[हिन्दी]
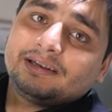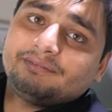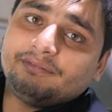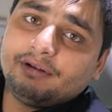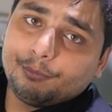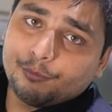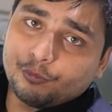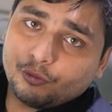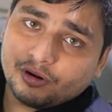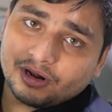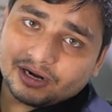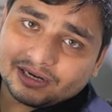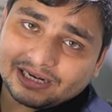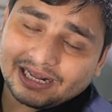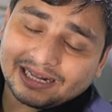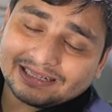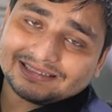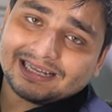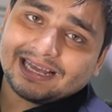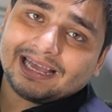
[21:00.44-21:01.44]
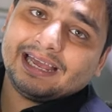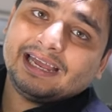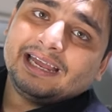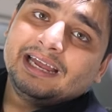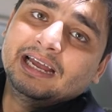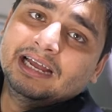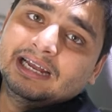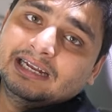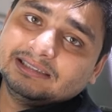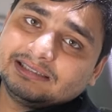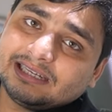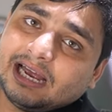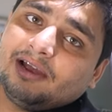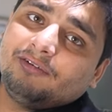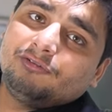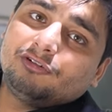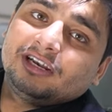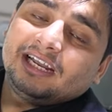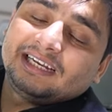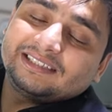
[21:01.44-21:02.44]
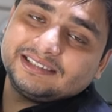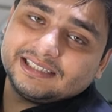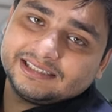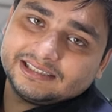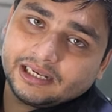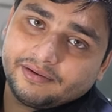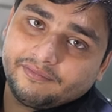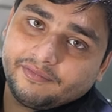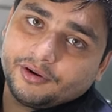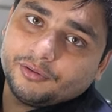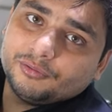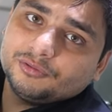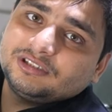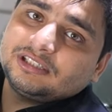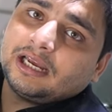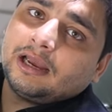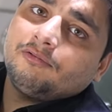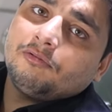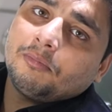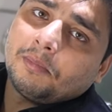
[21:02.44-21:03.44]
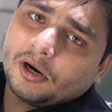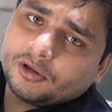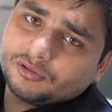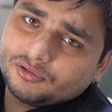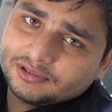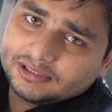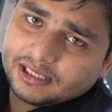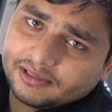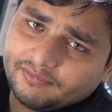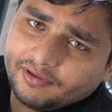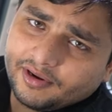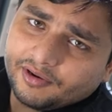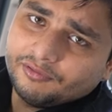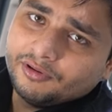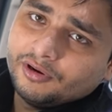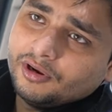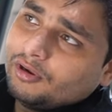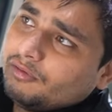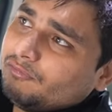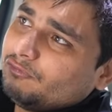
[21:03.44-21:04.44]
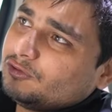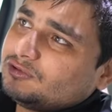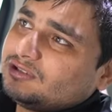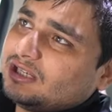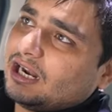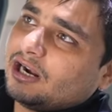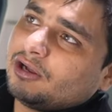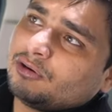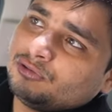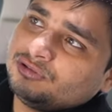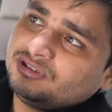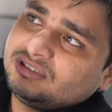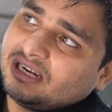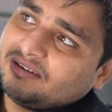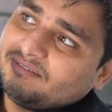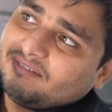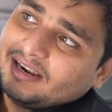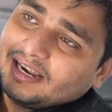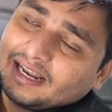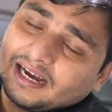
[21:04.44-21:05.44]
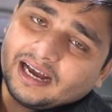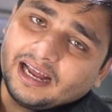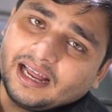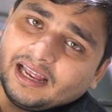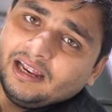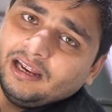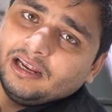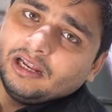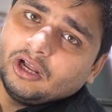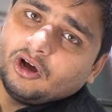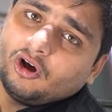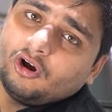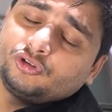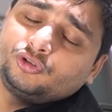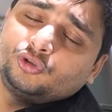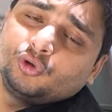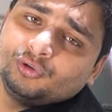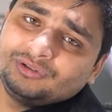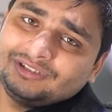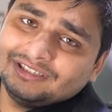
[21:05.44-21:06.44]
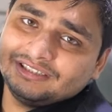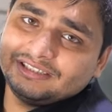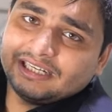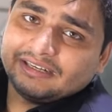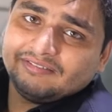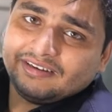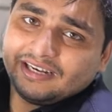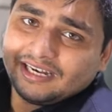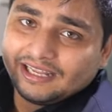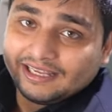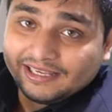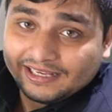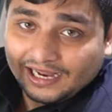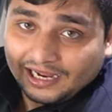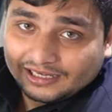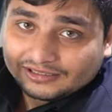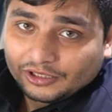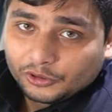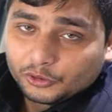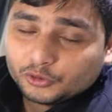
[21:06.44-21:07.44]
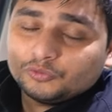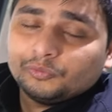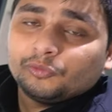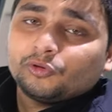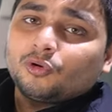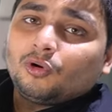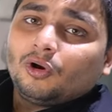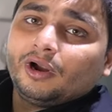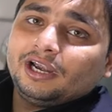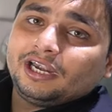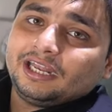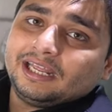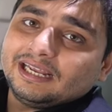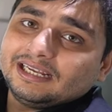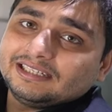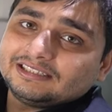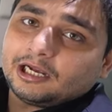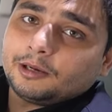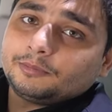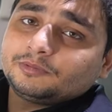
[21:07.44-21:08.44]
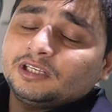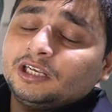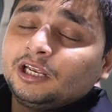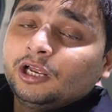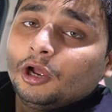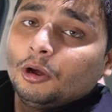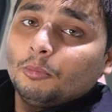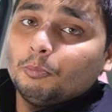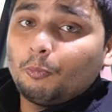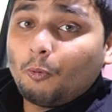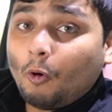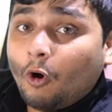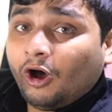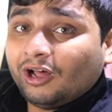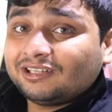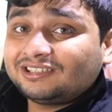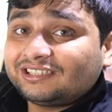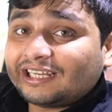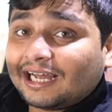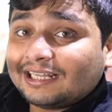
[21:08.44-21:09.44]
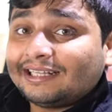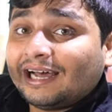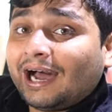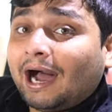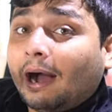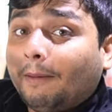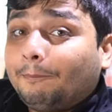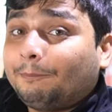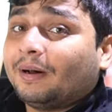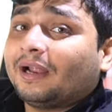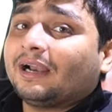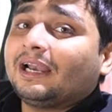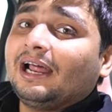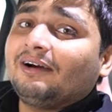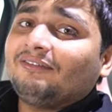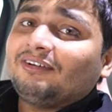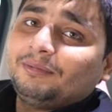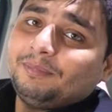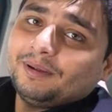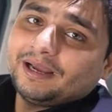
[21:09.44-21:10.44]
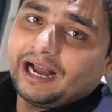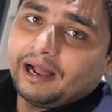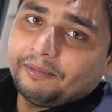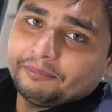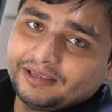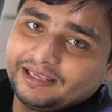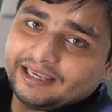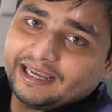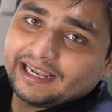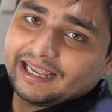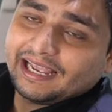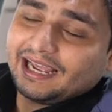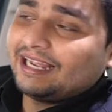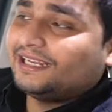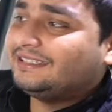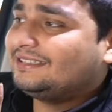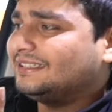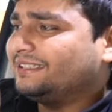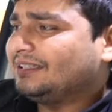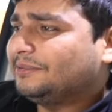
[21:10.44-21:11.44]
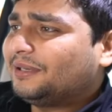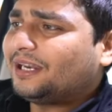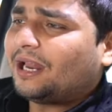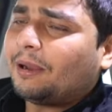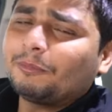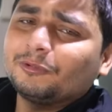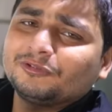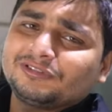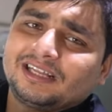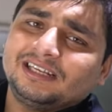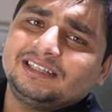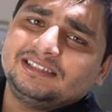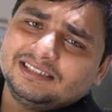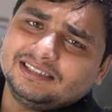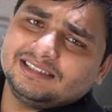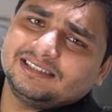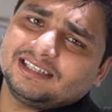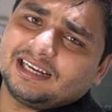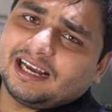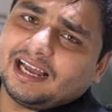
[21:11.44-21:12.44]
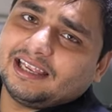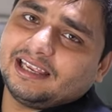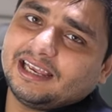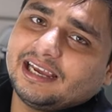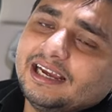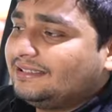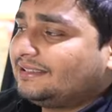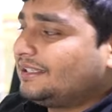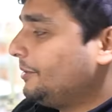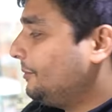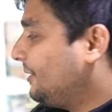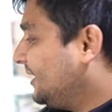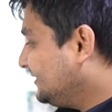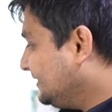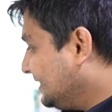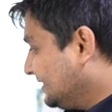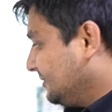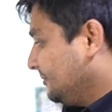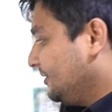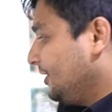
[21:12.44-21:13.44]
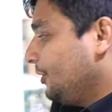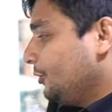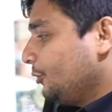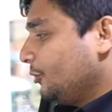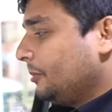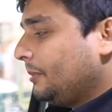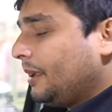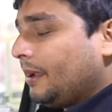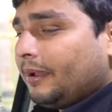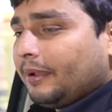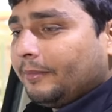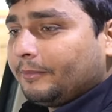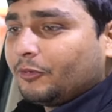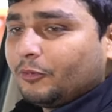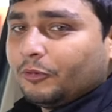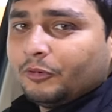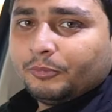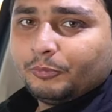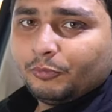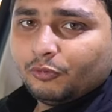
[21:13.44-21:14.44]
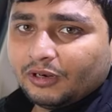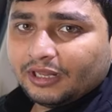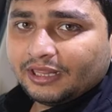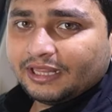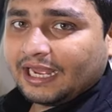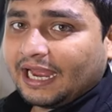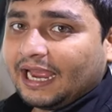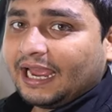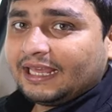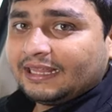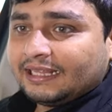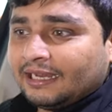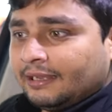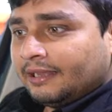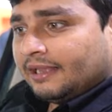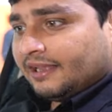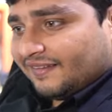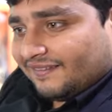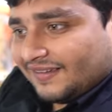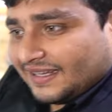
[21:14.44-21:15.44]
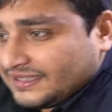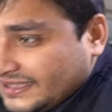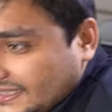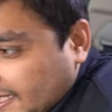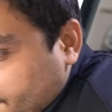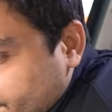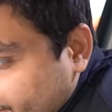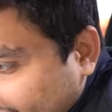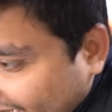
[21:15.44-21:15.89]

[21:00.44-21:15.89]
जेनमेन प्रोडक्ट आता है चाहे वो नेक्सा जेनमेन हो चाहे वो मारुति जेनमेन हो वो सारा कुछ जेनमेन लगा है और जो चीज़ जेनमेन नहीं आता उसमें क्वालिटी के हिसाब से बहुत ज़्यादा अपर लेवल पर काम किया गया है जैसे मैंने आपको सारी चीज़ दिखाई है इसके बाद जैसे मैंने डोर में आया आपको पूरा दिखाया था वैसे ही आप